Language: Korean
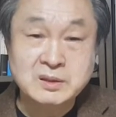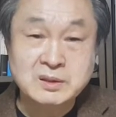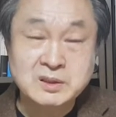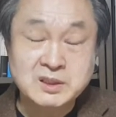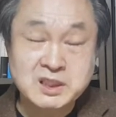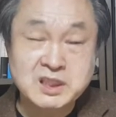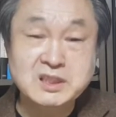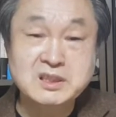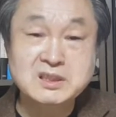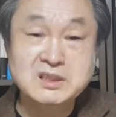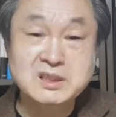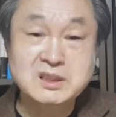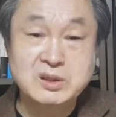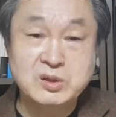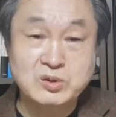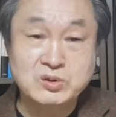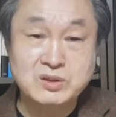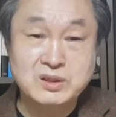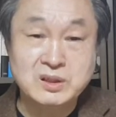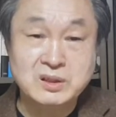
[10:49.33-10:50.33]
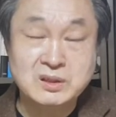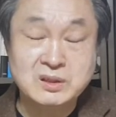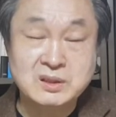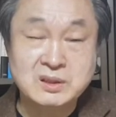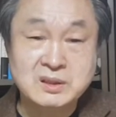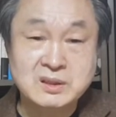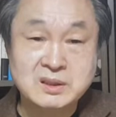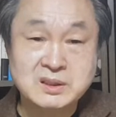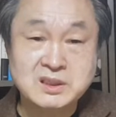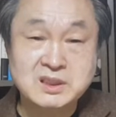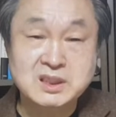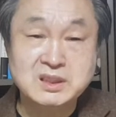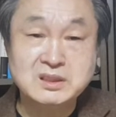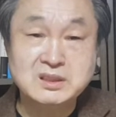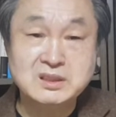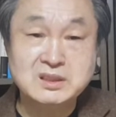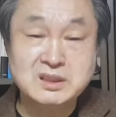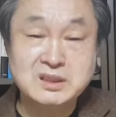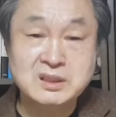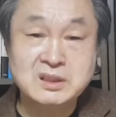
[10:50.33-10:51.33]
친여론들
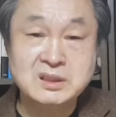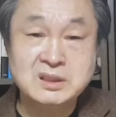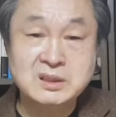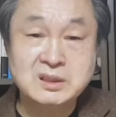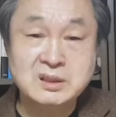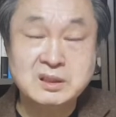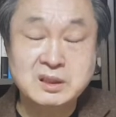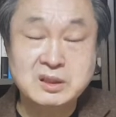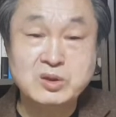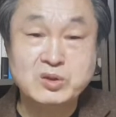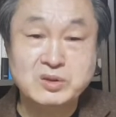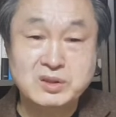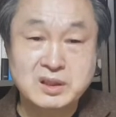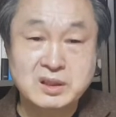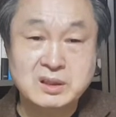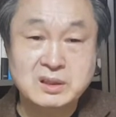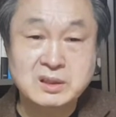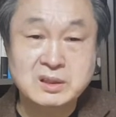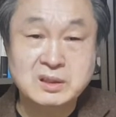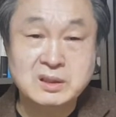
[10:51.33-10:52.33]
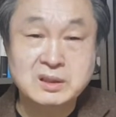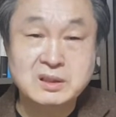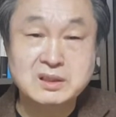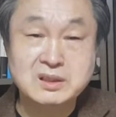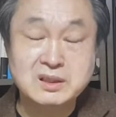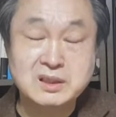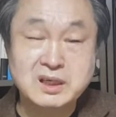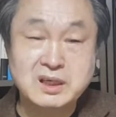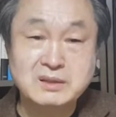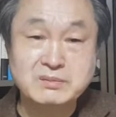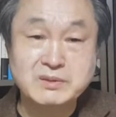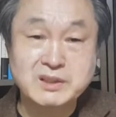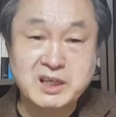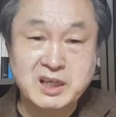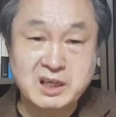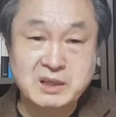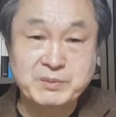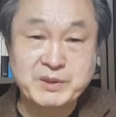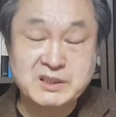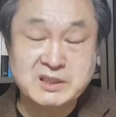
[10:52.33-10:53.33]
신여 언론들 그러니까
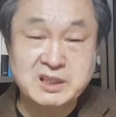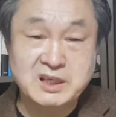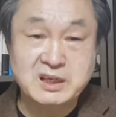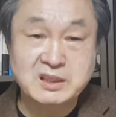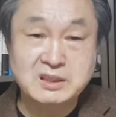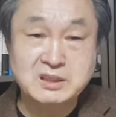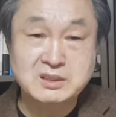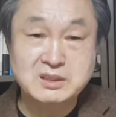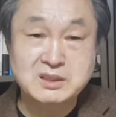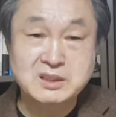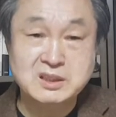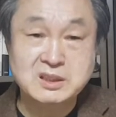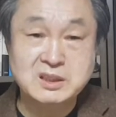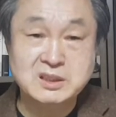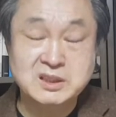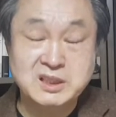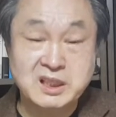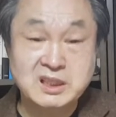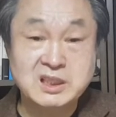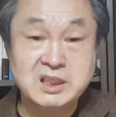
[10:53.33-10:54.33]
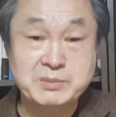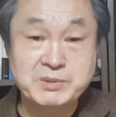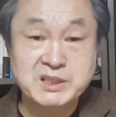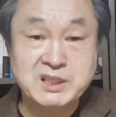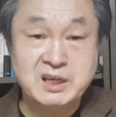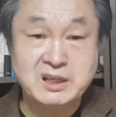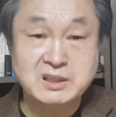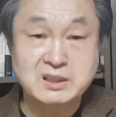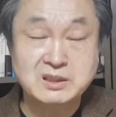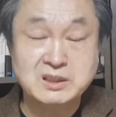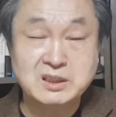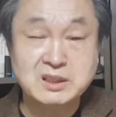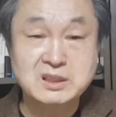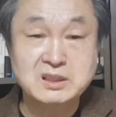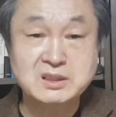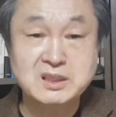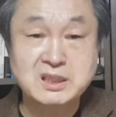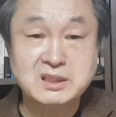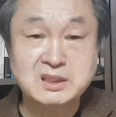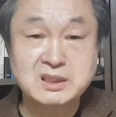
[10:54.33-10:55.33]
KBS라든지 JTBC라든지
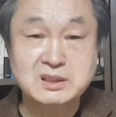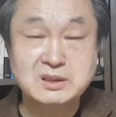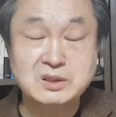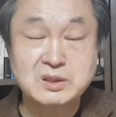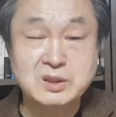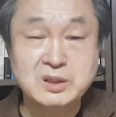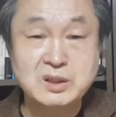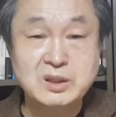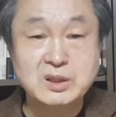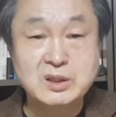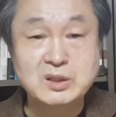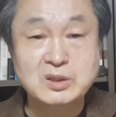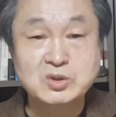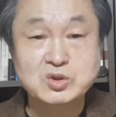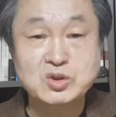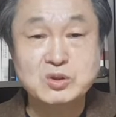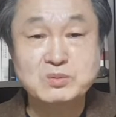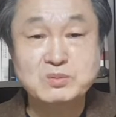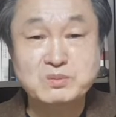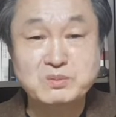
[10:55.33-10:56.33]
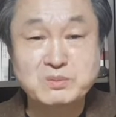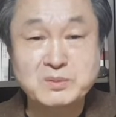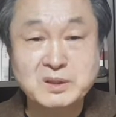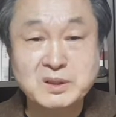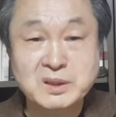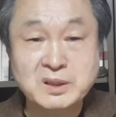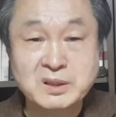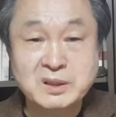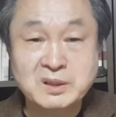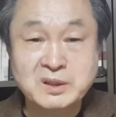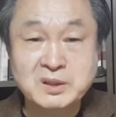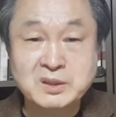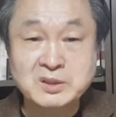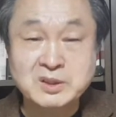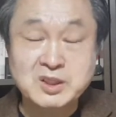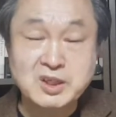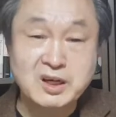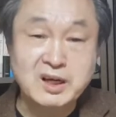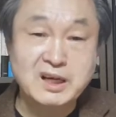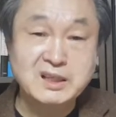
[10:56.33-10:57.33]
이런 데서는 좀
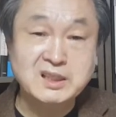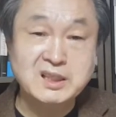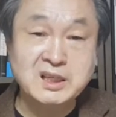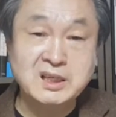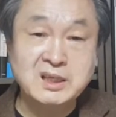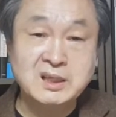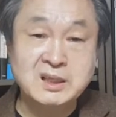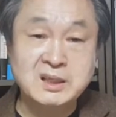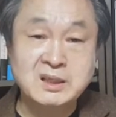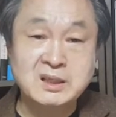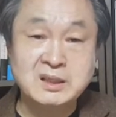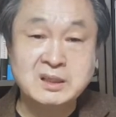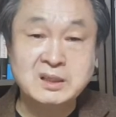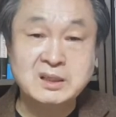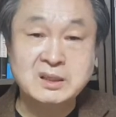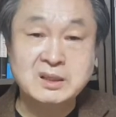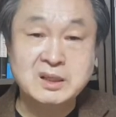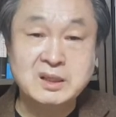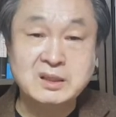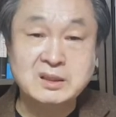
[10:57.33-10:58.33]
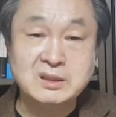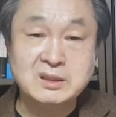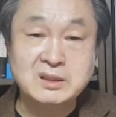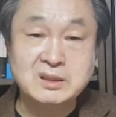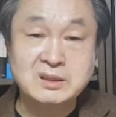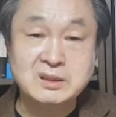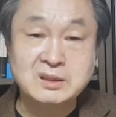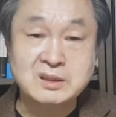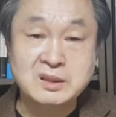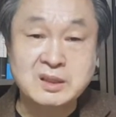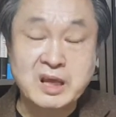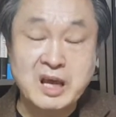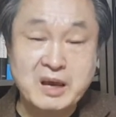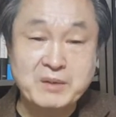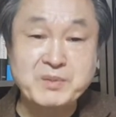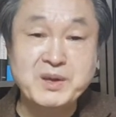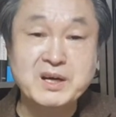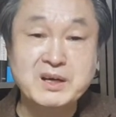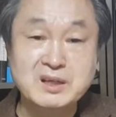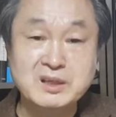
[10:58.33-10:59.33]
청와대
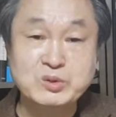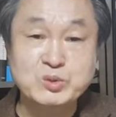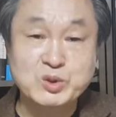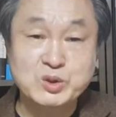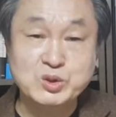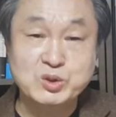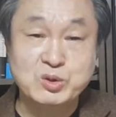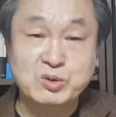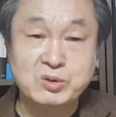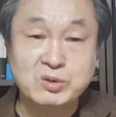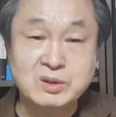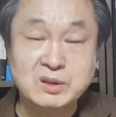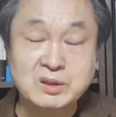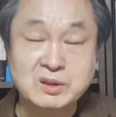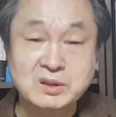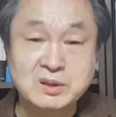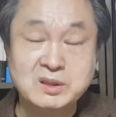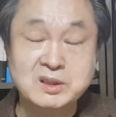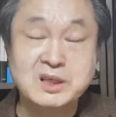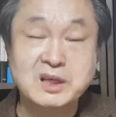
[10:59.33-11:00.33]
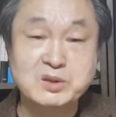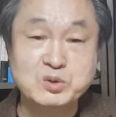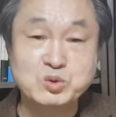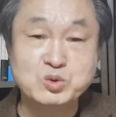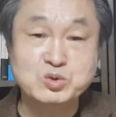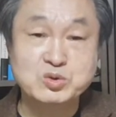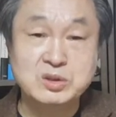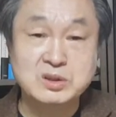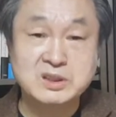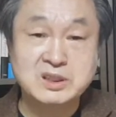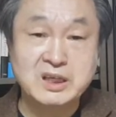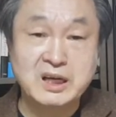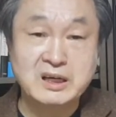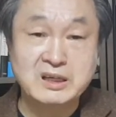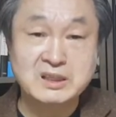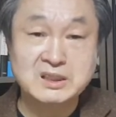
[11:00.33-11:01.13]
해명을 위주로 그렇게 뉴스를 전하는